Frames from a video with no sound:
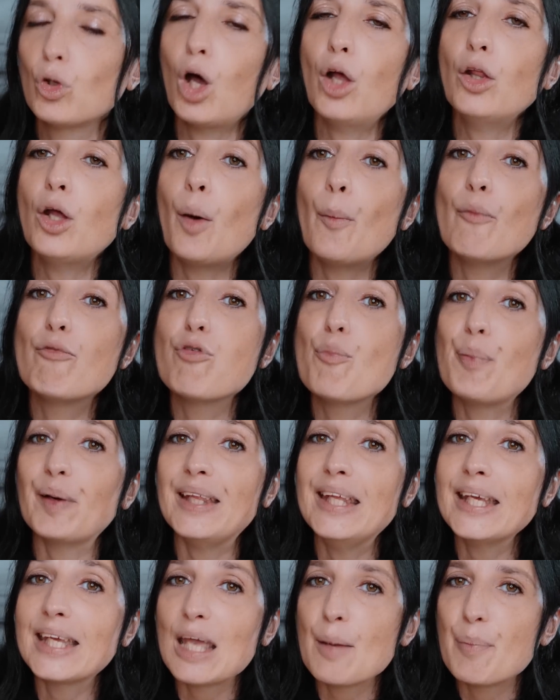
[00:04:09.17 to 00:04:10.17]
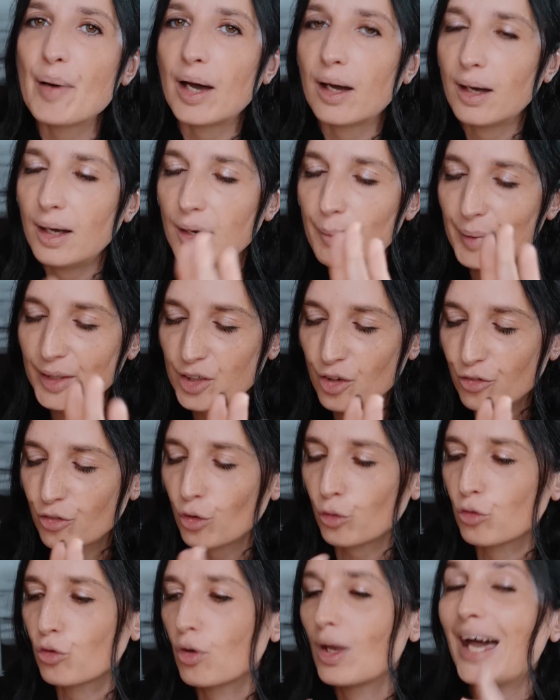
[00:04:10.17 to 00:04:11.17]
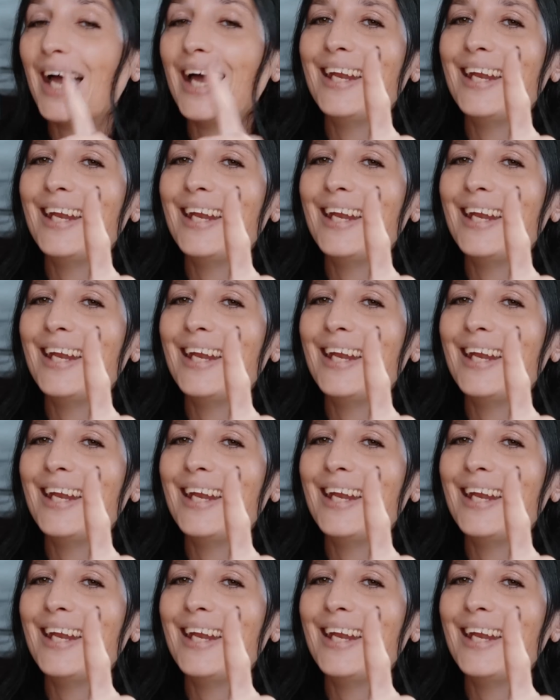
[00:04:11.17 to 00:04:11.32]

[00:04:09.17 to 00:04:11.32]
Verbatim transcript: Non, non, vous paniquez pas Elle est pas gestante,